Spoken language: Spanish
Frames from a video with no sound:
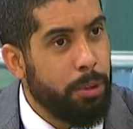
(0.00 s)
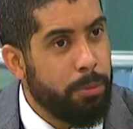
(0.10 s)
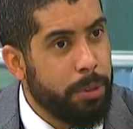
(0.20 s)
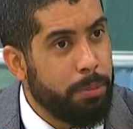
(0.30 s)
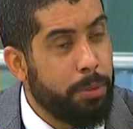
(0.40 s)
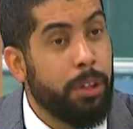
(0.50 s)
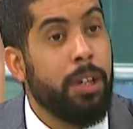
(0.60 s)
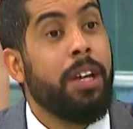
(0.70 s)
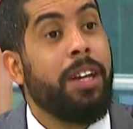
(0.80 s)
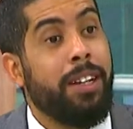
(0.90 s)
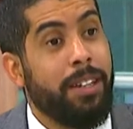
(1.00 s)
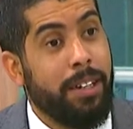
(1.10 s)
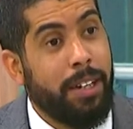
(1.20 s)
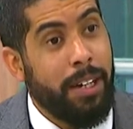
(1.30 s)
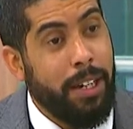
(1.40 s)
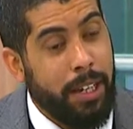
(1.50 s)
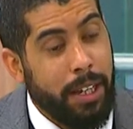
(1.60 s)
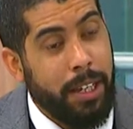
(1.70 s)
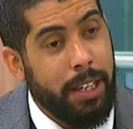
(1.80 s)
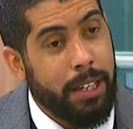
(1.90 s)
lo mismo,
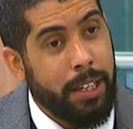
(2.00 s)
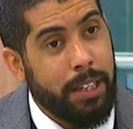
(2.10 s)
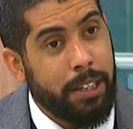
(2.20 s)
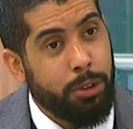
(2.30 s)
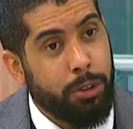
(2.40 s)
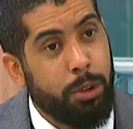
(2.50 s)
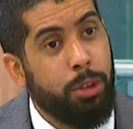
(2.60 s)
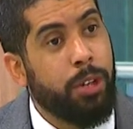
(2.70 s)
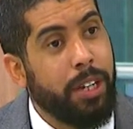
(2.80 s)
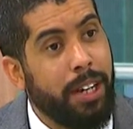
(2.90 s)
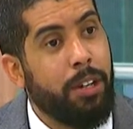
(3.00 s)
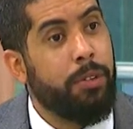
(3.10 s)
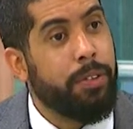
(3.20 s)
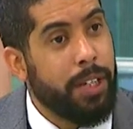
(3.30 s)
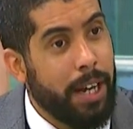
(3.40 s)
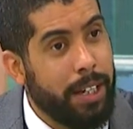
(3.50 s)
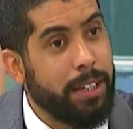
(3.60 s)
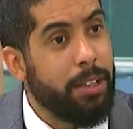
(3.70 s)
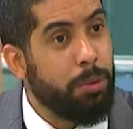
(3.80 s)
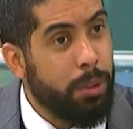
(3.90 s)
eh, solo que los fiscales
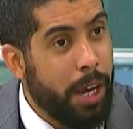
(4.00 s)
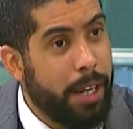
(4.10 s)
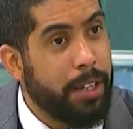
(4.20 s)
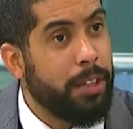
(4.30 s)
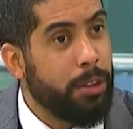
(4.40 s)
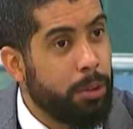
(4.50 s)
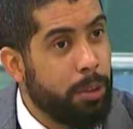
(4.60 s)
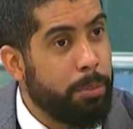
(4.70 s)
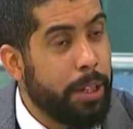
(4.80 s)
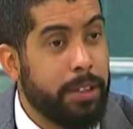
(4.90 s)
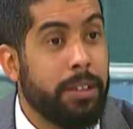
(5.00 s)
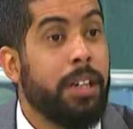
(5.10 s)
titulares de todo el país